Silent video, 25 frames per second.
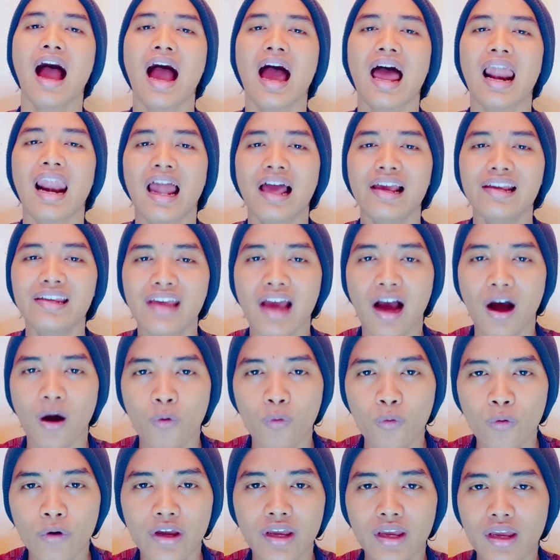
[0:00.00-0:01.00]
Allah
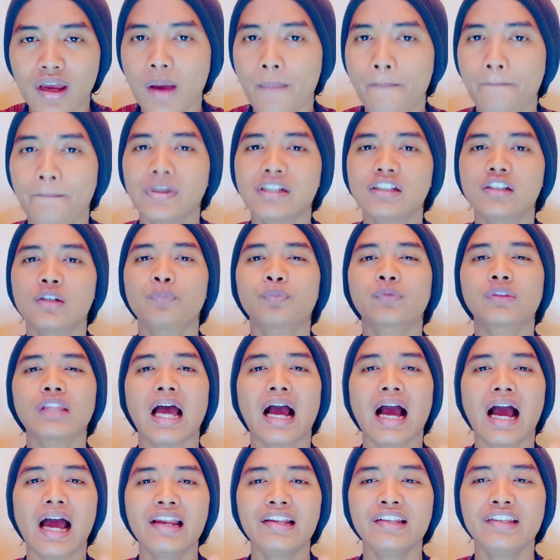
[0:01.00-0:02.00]
Yahweh
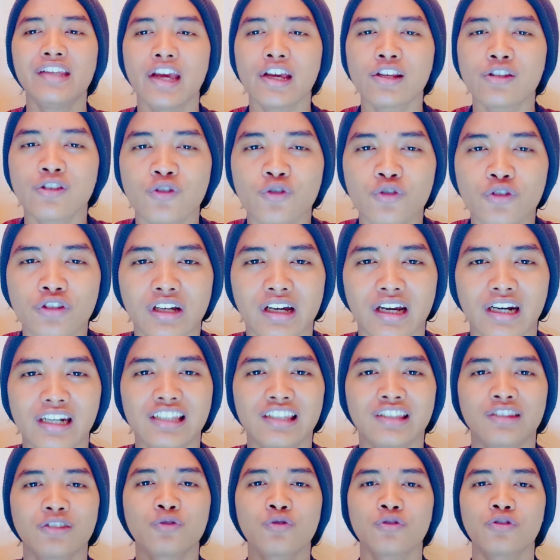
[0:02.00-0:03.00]
menciptakan Yesus
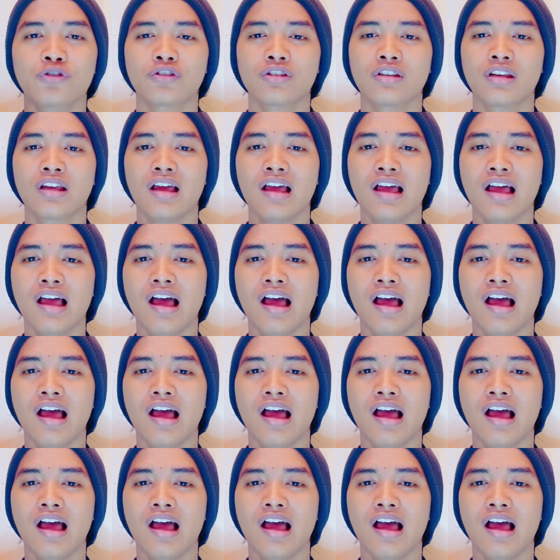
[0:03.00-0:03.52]
Kristus